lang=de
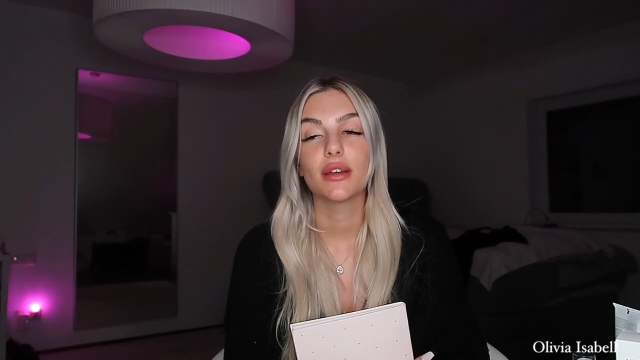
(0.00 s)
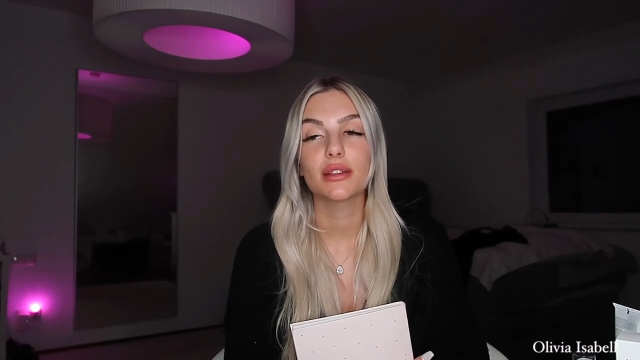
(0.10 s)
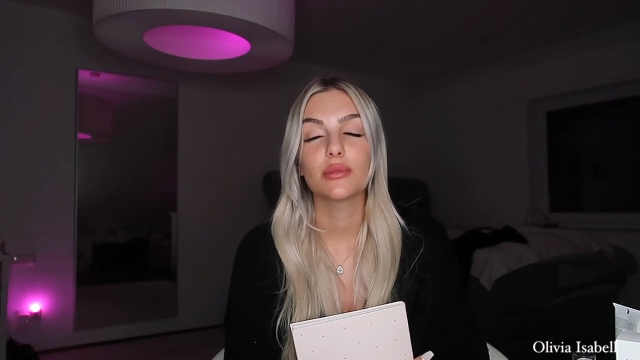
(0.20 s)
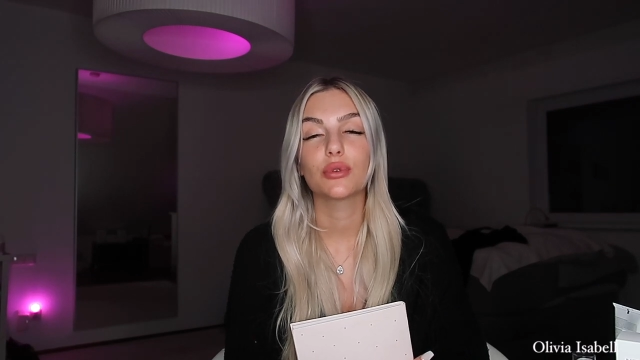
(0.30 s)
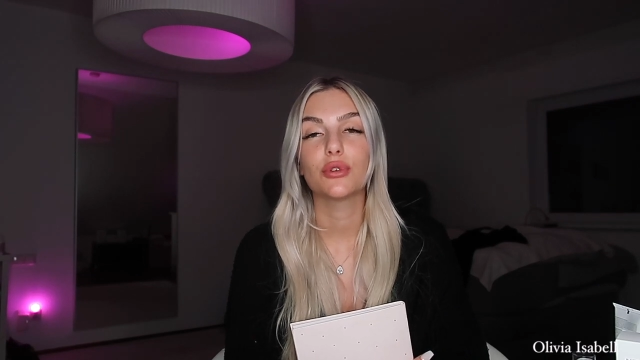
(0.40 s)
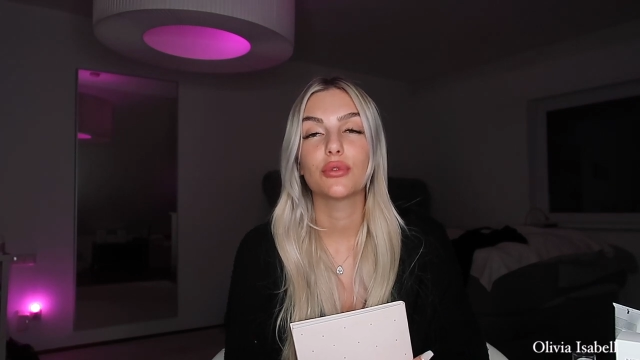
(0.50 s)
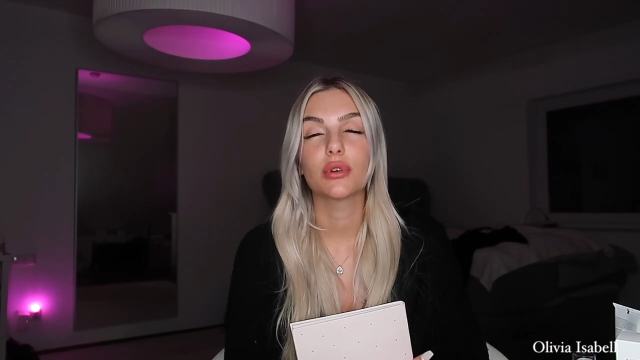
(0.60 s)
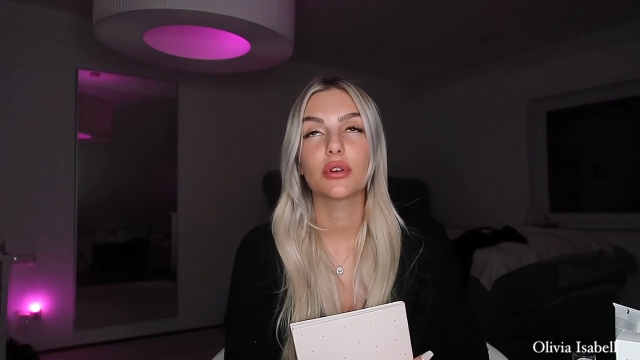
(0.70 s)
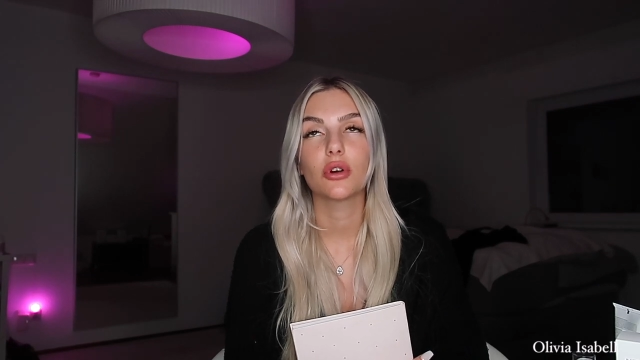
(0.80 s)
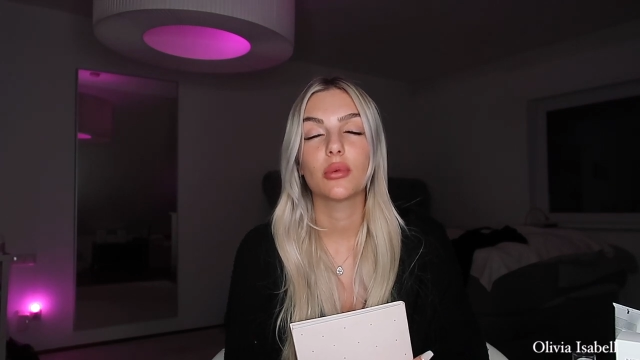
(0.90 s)
nach den
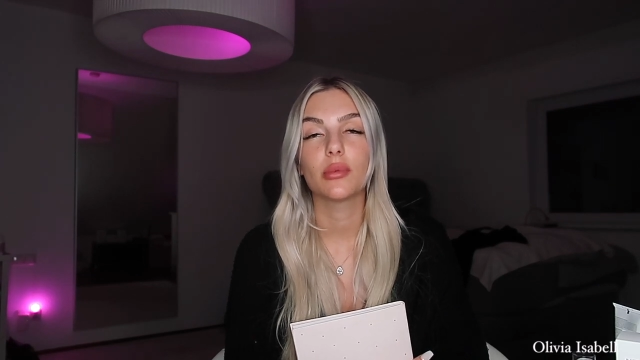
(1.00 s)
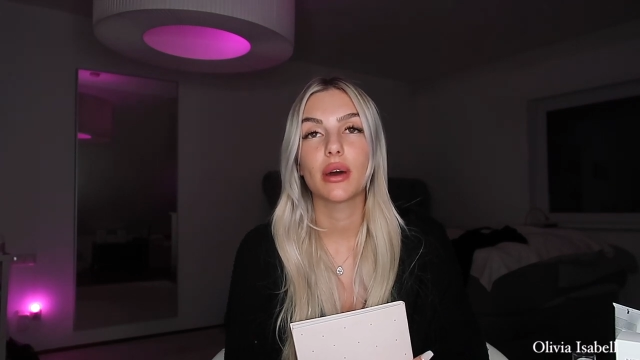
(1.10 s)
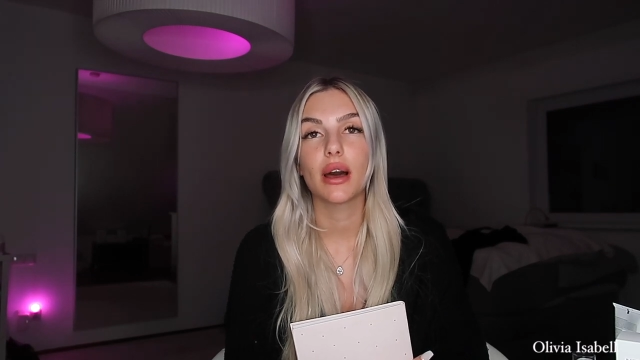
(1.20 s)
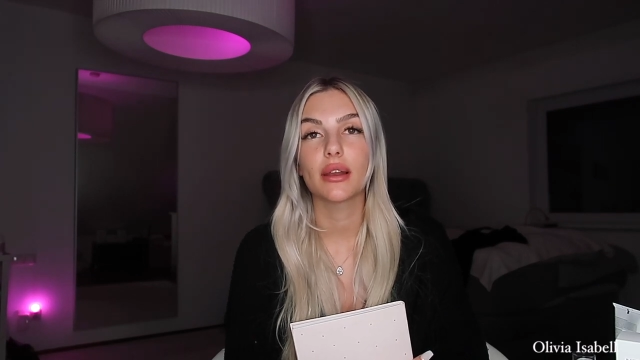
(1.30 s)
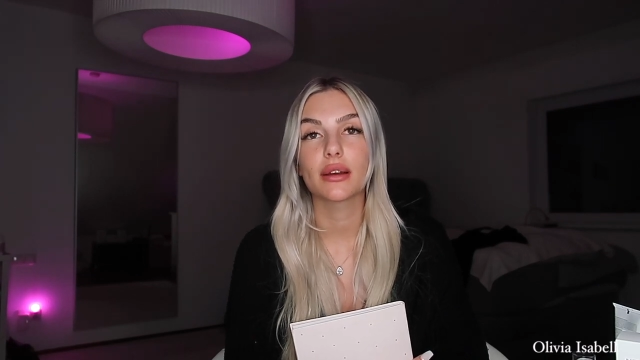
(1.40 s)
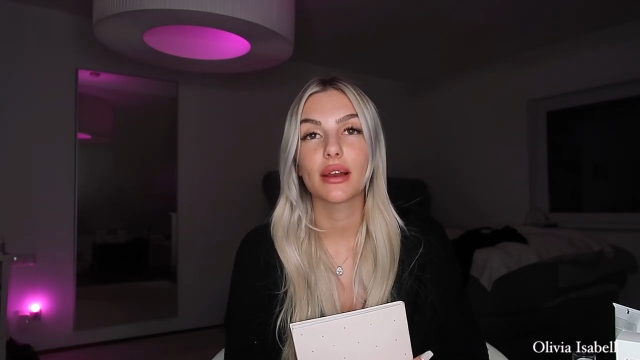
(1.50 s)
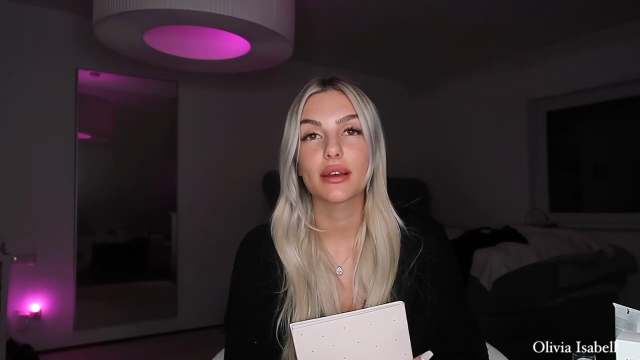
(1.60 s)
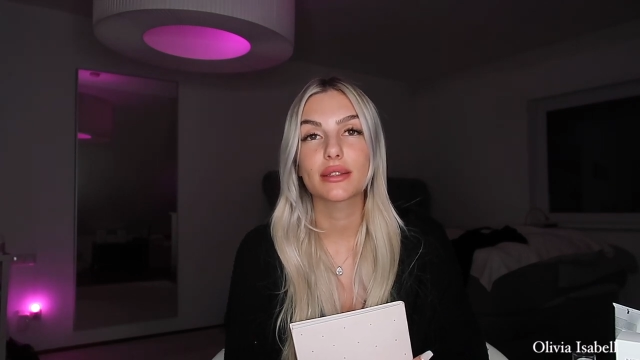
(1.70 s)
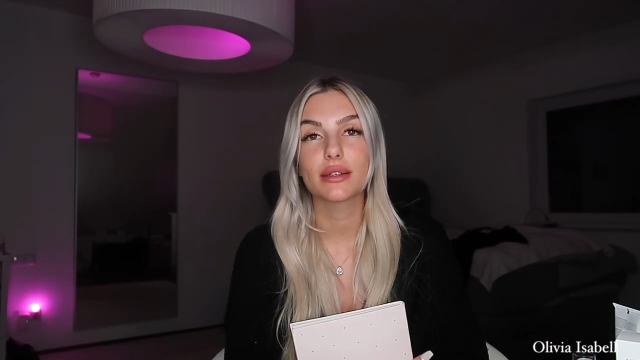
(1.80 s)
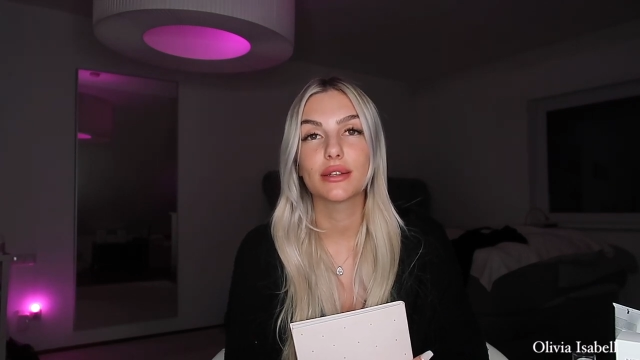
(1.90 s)
Prüfungen kommen immer alle
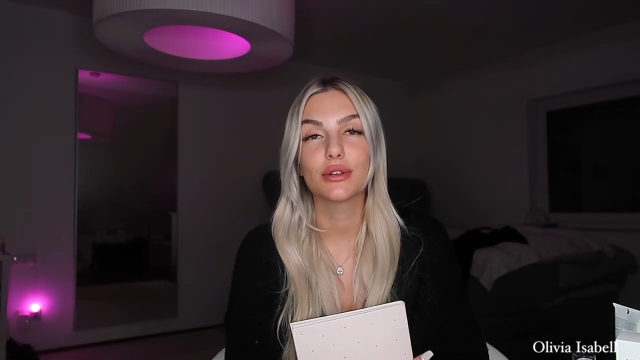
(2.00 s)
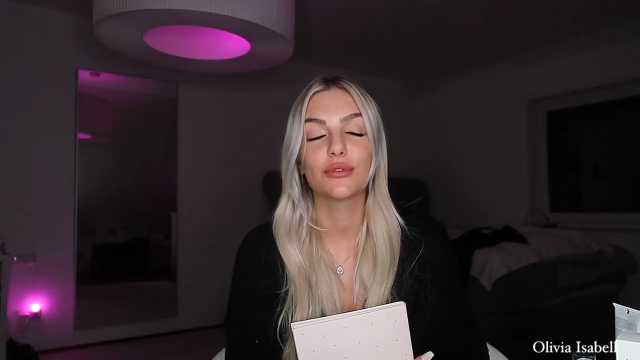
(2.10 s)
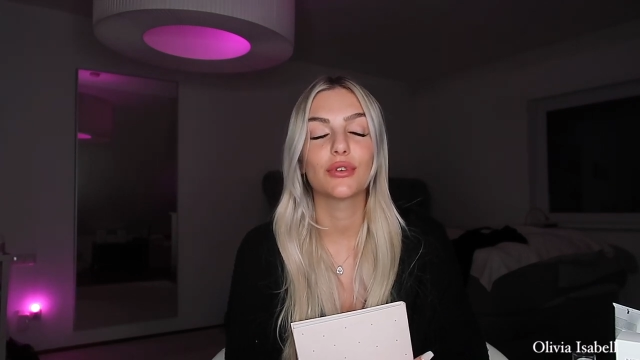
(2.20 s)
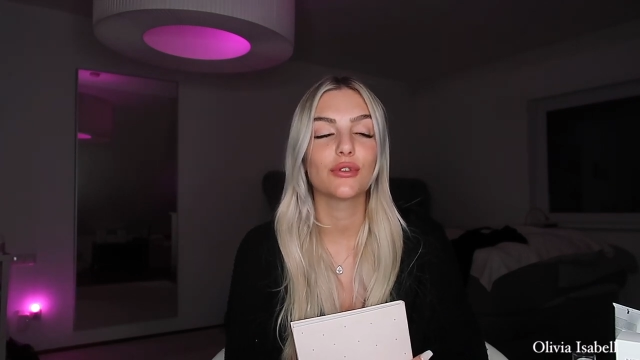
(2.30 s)
gleichzeitig und